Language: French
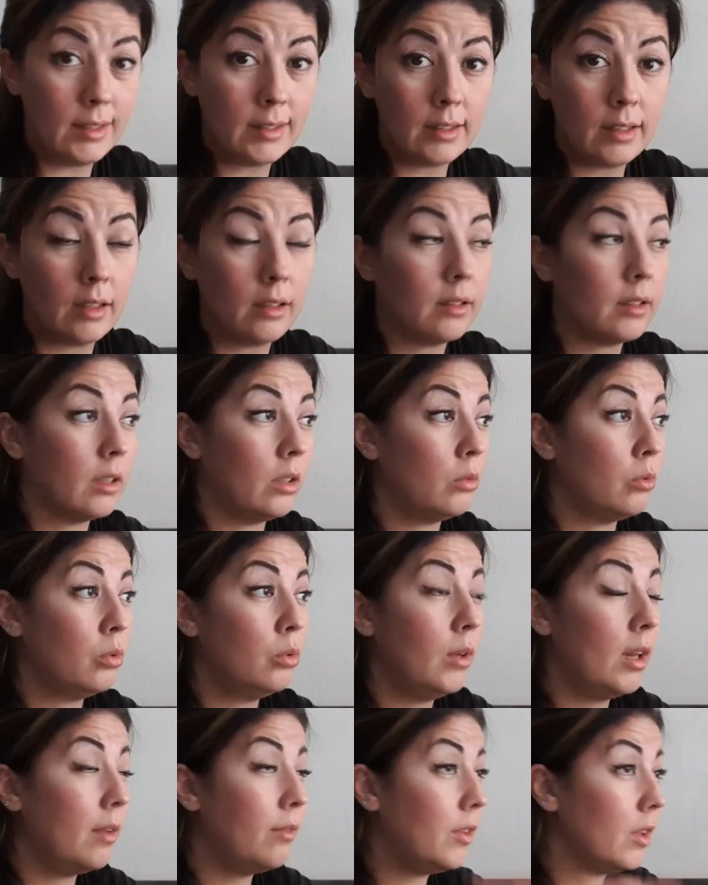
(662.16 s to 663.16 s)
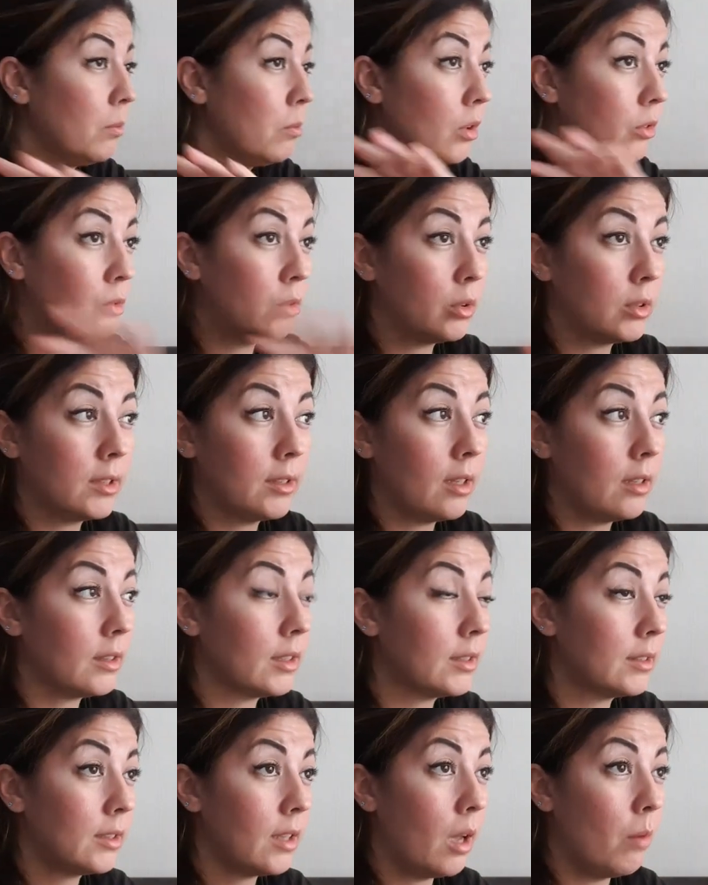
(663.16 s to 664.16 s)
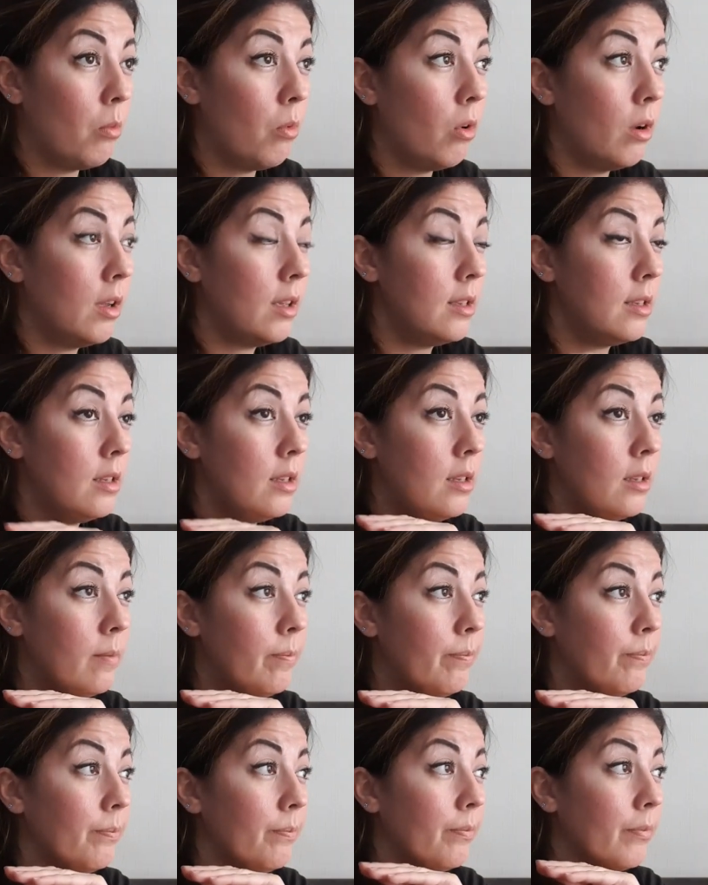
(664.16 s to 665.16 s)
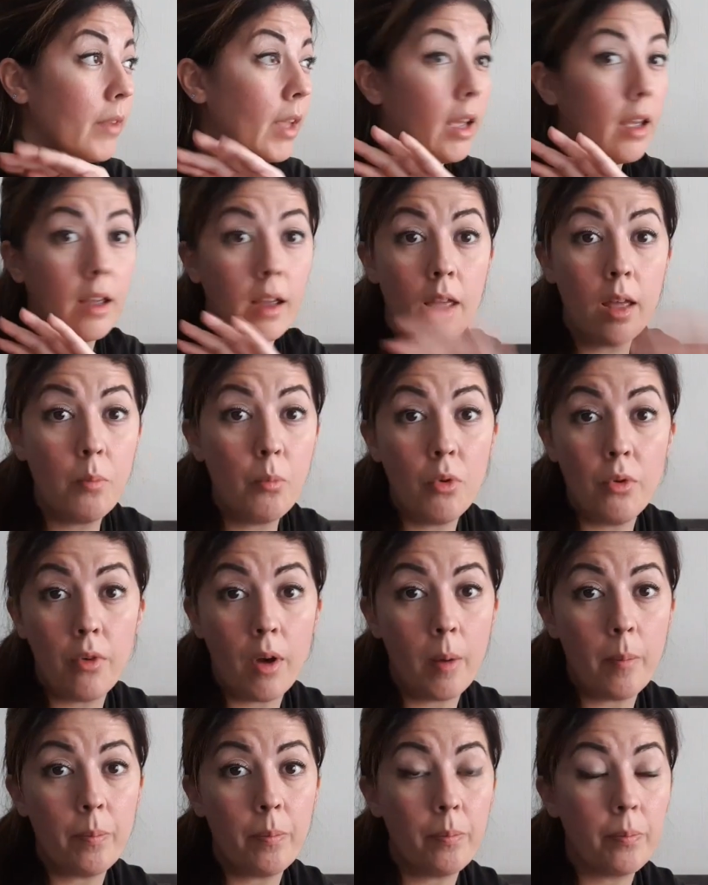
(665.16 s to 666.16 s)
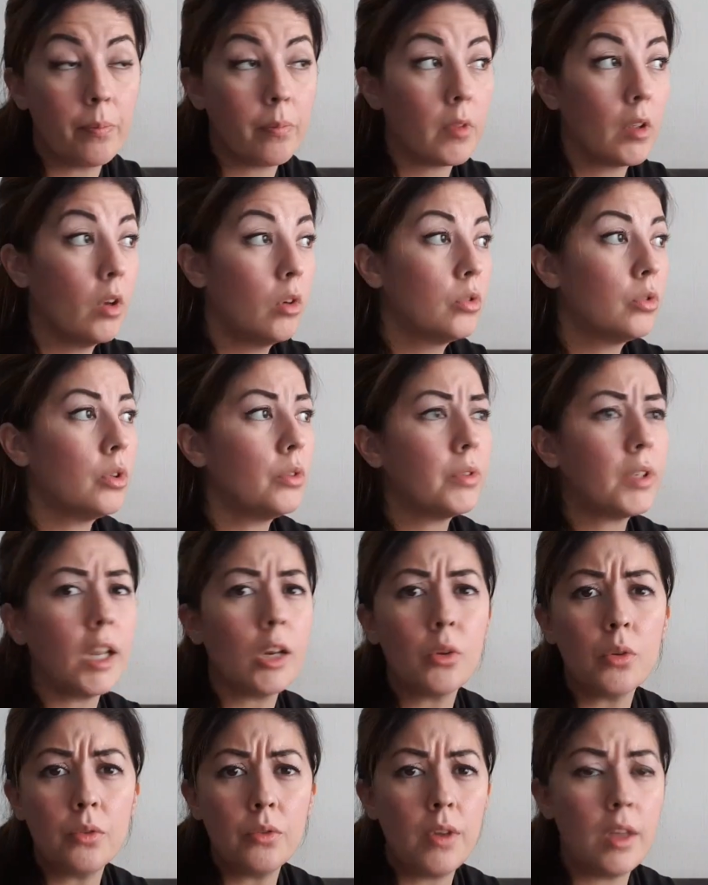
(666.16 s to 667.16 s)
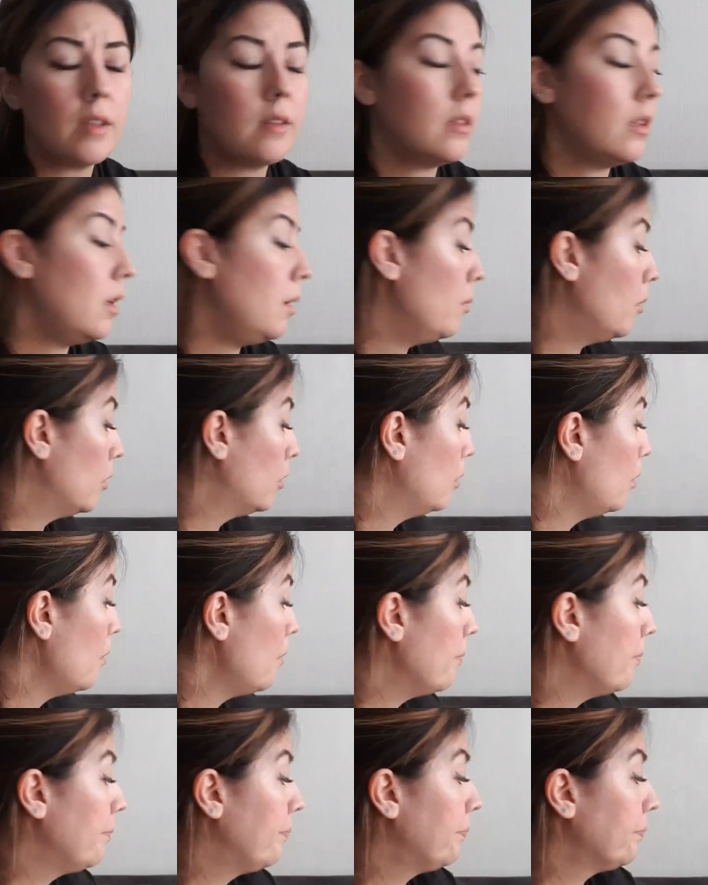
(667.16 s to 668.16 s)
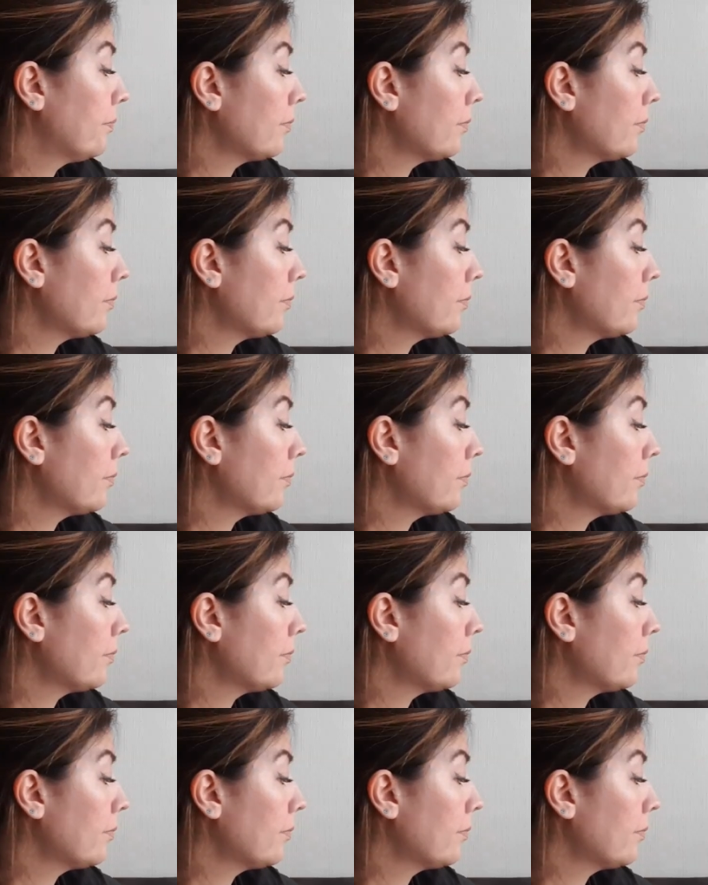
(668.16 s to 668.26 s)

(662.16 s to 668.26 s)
les cintres et tous les vêtements sur cintre, c'est à moi et rien ne me va, sauf quelques vestes et manteaux.